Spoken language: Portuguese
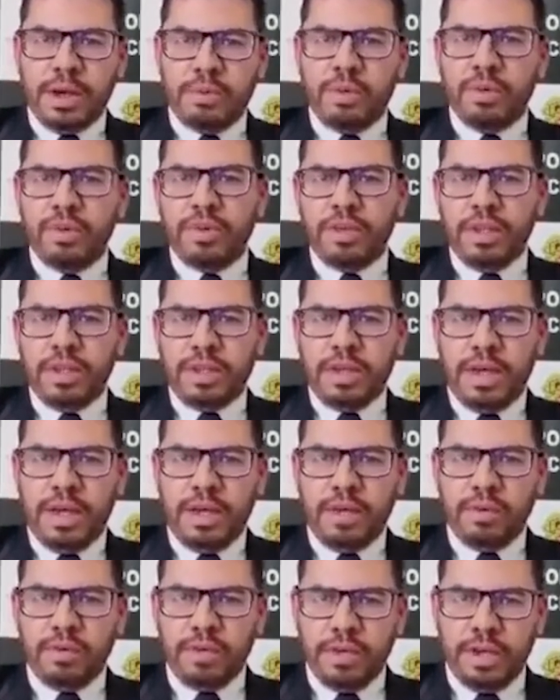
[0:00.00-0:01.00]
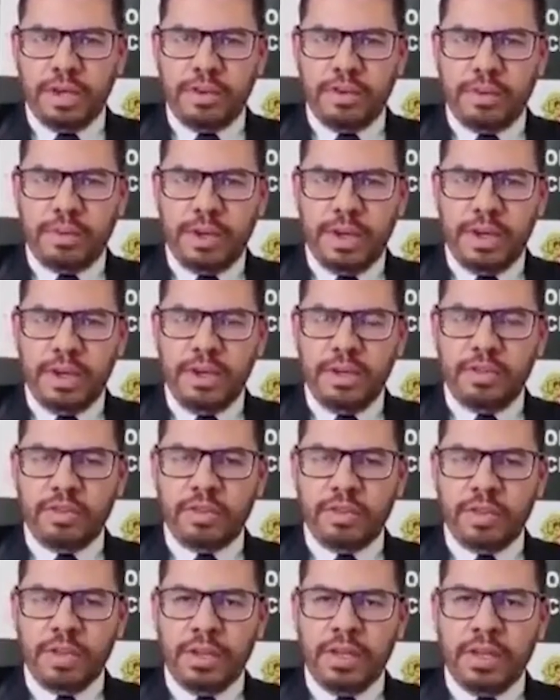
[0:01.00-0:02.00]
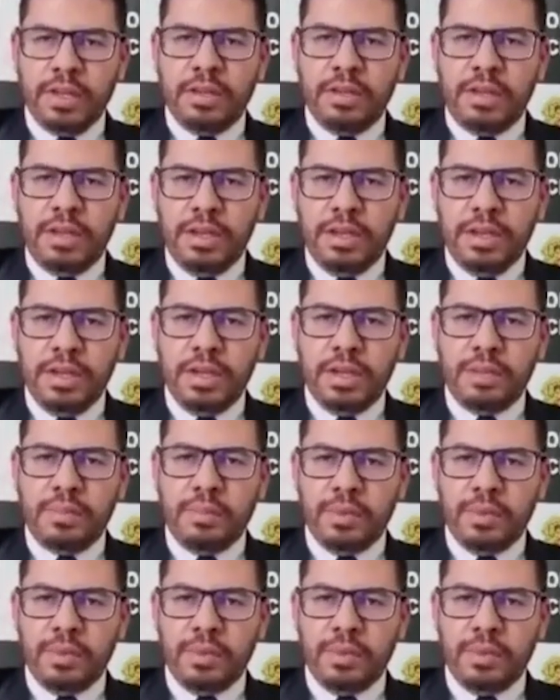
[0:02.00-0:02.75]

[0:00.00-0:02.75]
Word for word: aposentado aqui de Barretos teria,